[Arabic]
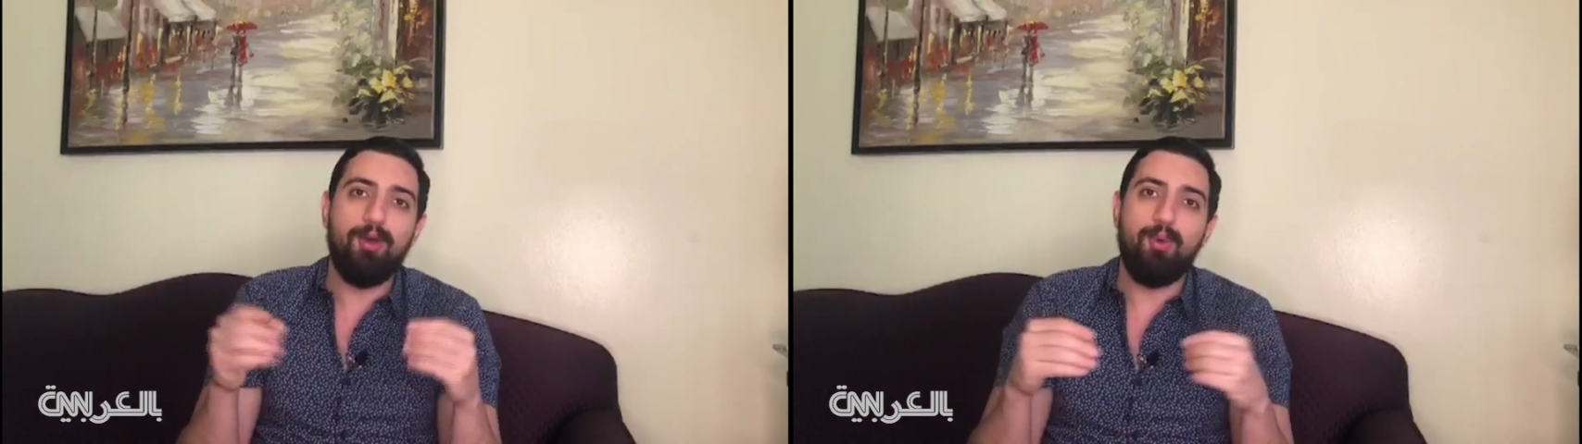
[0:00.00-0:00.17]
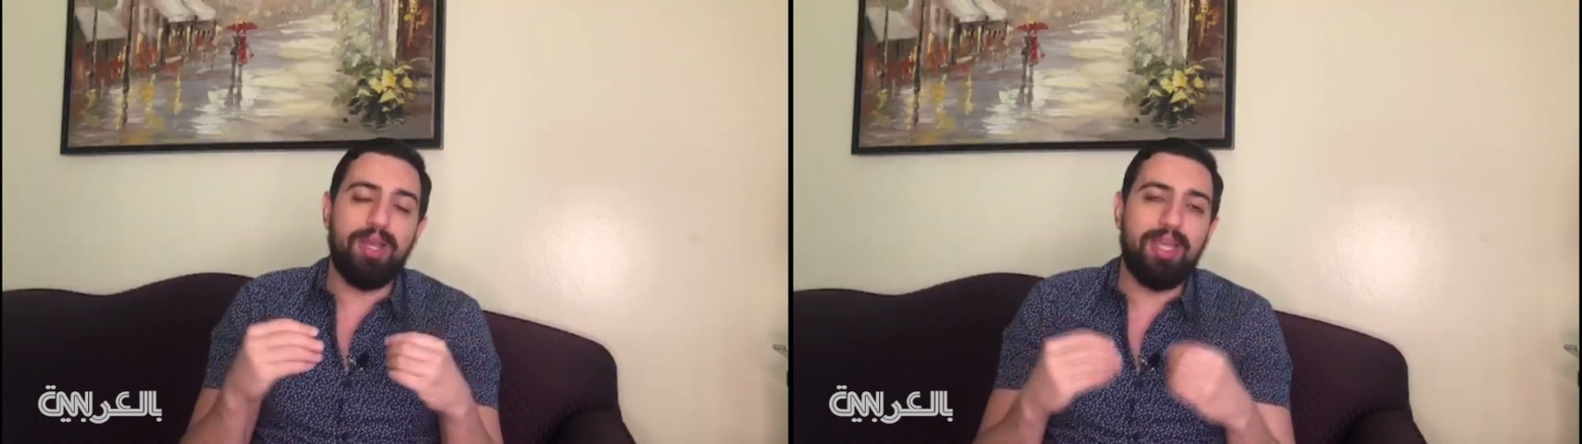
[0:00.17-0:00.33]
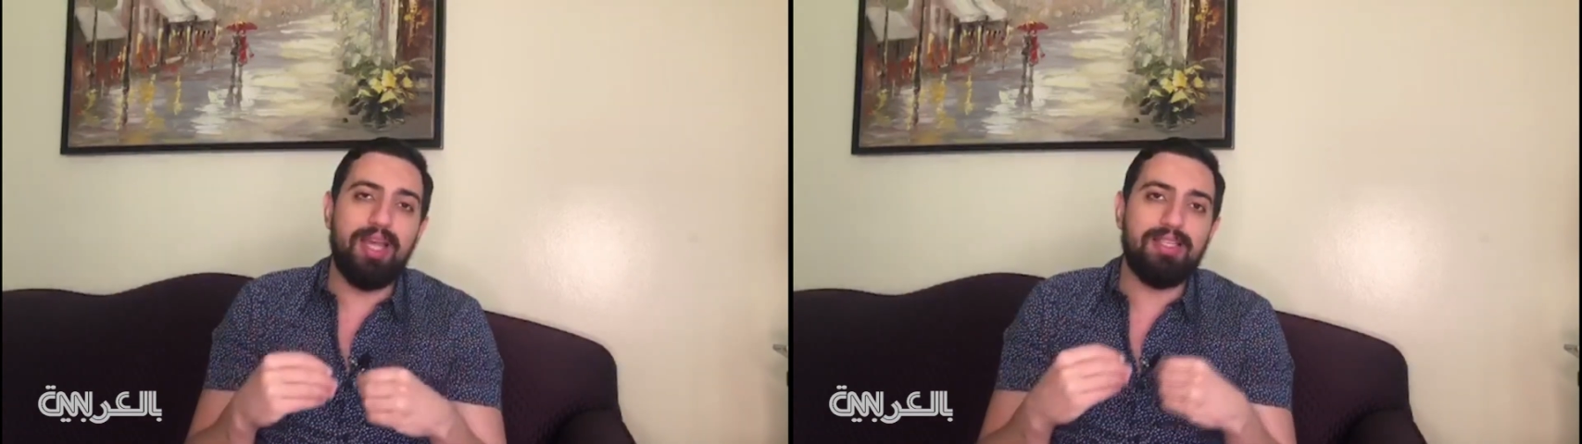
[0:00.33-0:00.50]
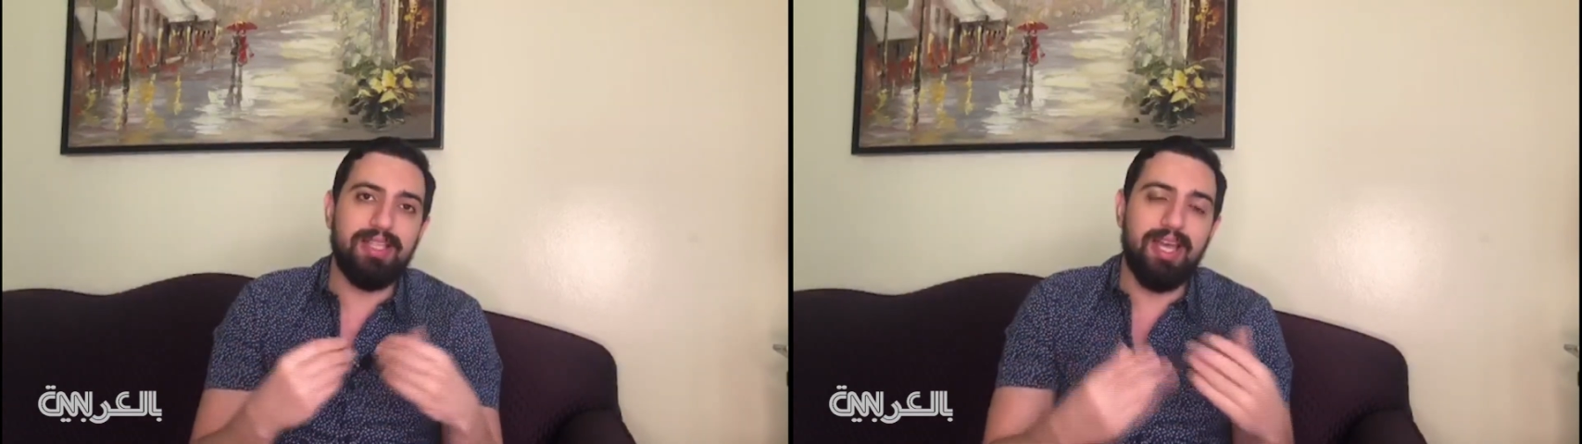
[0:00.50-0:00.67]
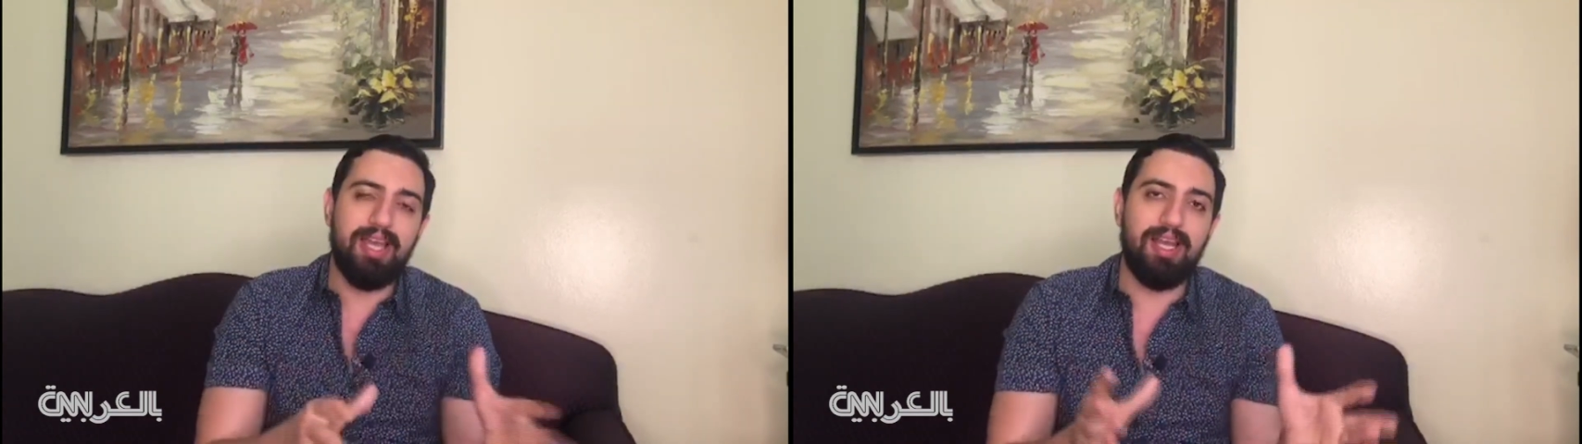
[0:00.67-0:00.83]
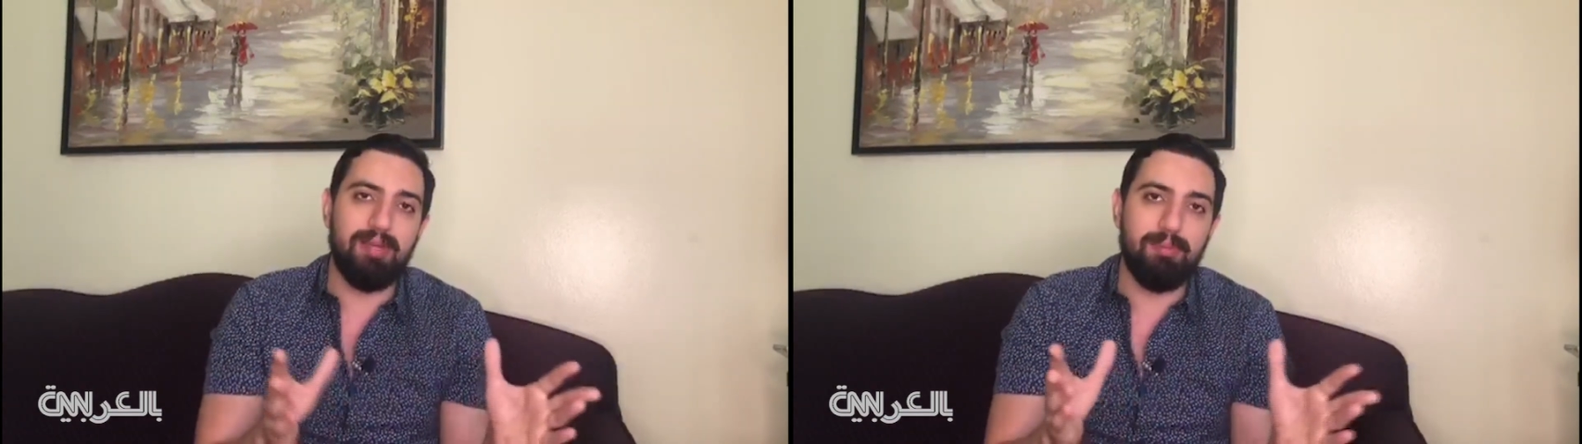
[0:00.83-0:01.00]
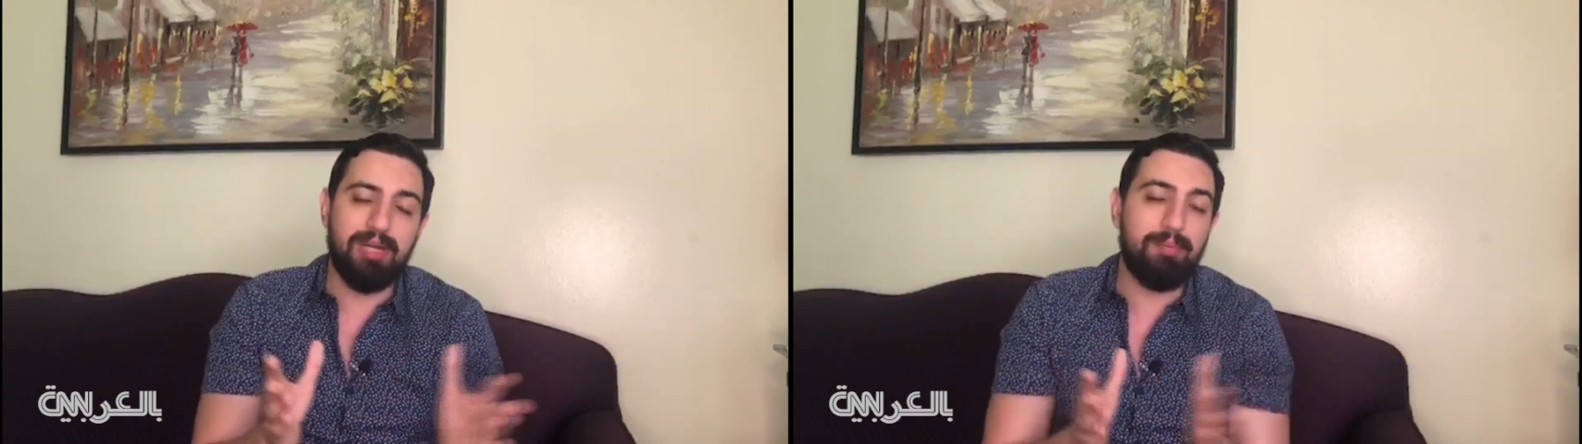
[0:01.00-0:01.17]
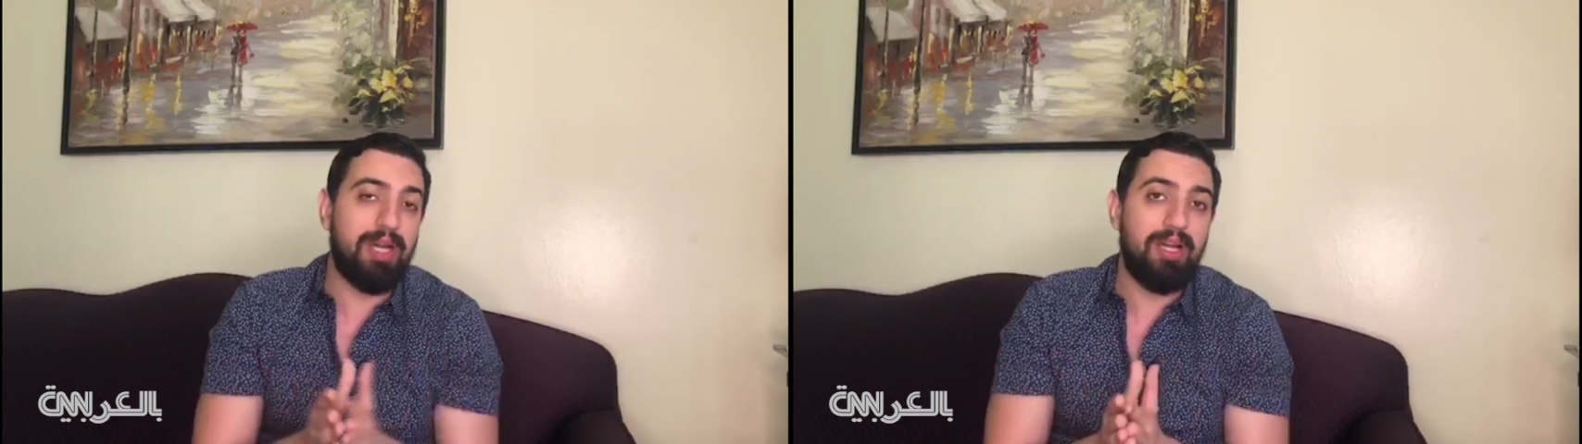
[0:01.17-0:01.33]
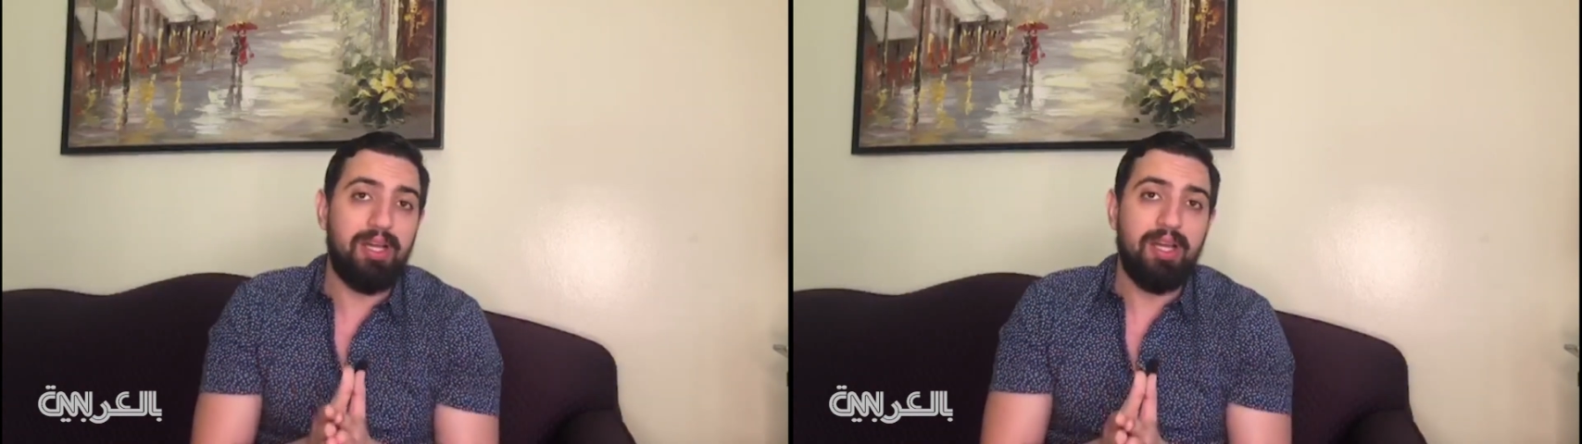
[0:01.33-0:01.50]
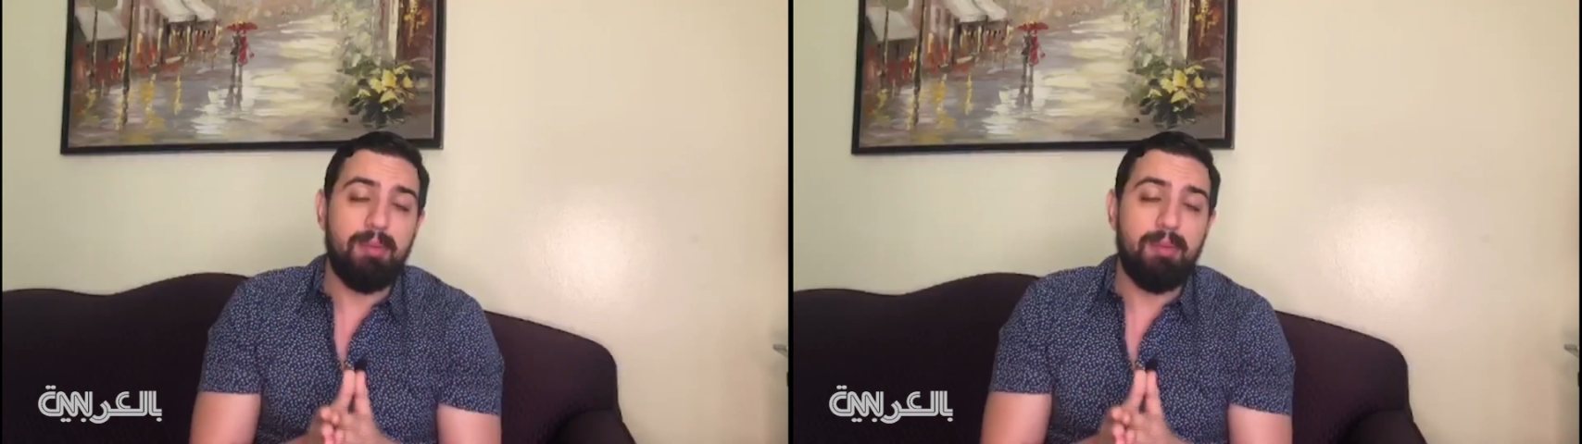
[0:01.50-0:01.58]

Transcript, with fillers: وكان داخل المرمى